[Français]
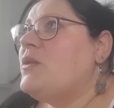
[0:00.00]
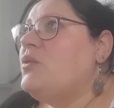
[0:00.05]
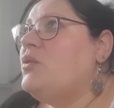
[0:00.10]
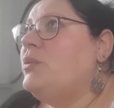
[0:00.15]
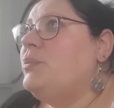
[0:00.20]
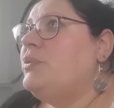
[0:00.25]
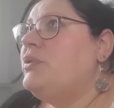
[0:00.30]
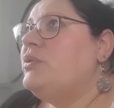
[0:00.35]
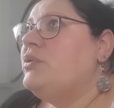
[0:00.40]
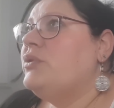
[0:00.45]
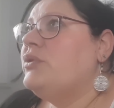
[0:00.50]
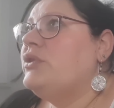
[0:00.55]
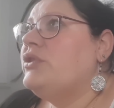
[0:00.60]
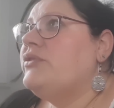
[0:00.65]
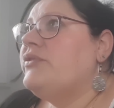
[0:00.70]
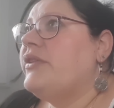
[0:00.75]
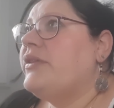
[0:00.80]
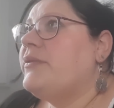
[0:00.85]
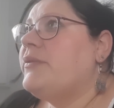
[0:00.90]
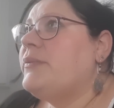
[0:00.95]
Ou plutôt que
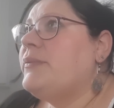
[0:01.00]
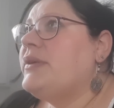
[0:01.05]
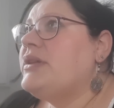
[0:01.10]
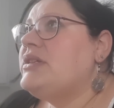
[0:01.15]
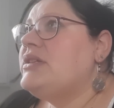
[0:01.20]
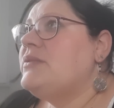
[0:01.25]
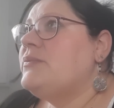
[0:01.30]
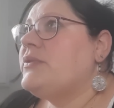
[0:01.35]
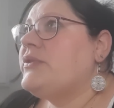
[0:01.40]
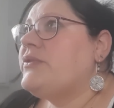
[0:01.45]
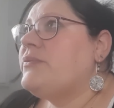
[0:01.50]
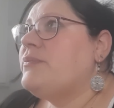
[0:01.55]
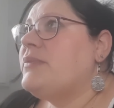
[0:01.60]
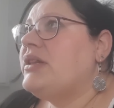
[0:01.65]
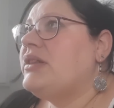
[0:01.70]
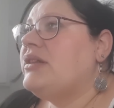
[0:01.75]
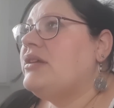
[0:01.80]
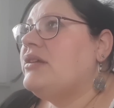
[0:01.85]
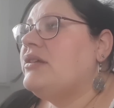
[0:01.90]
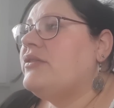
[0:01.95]
je fasse mes bâtiments ce
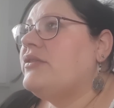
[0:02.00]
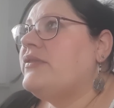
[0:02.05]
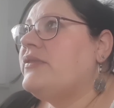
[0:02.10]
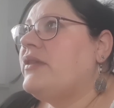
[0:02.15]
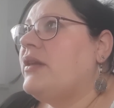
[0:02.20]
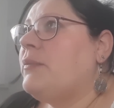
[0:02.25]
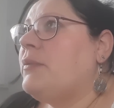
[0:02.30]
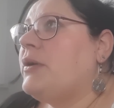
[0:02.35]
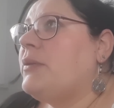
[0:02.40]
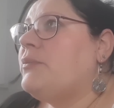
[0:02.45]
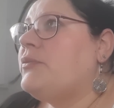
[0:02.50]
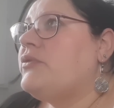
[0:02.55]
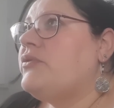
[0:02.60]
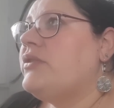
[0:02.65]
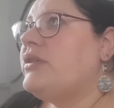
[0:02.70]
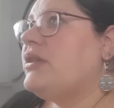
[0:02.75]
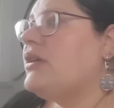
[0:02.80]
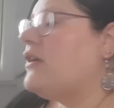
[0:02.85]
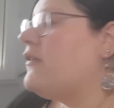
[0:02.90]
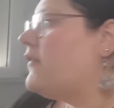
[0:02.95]
matin et que cet après-midi,
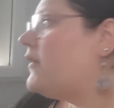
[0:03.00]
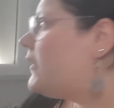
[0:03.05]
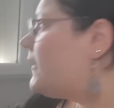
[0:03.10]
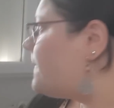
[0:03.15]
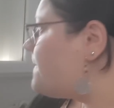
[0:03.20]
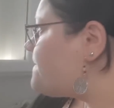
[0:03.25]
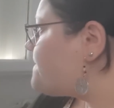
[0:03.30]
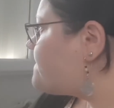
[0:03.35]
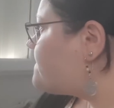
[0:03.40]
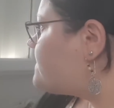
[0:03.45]
je vais travailler.